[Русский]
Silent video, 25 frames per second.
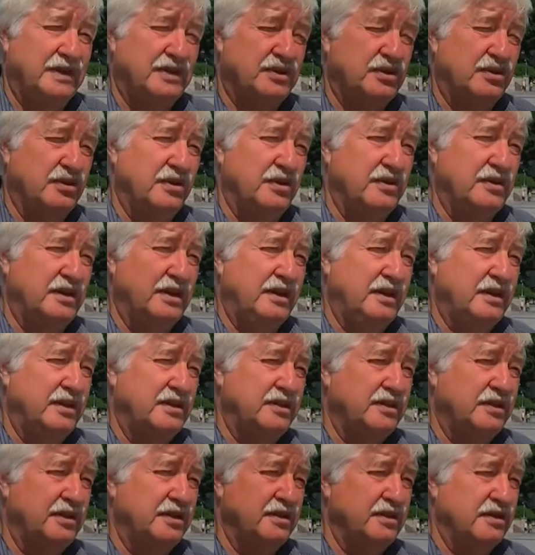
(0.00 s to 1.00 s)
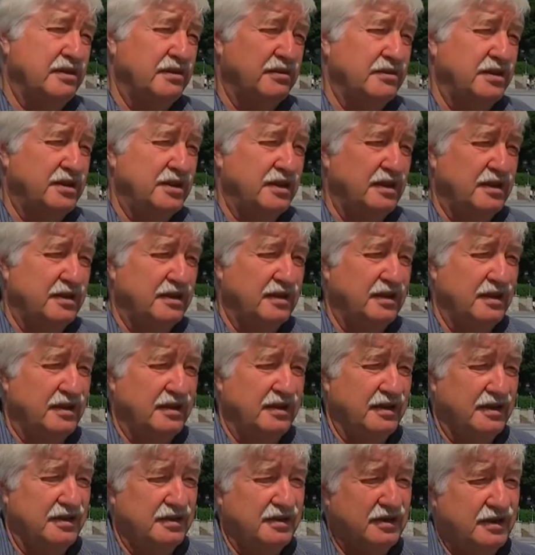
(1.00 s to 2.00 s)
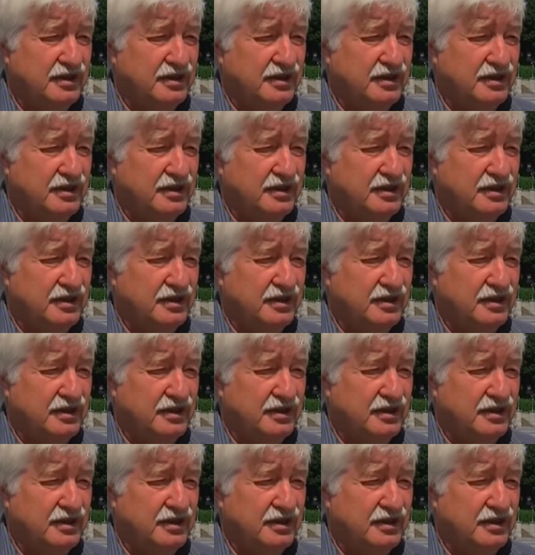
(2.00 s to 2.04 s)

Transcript: Эстонии есть исключительная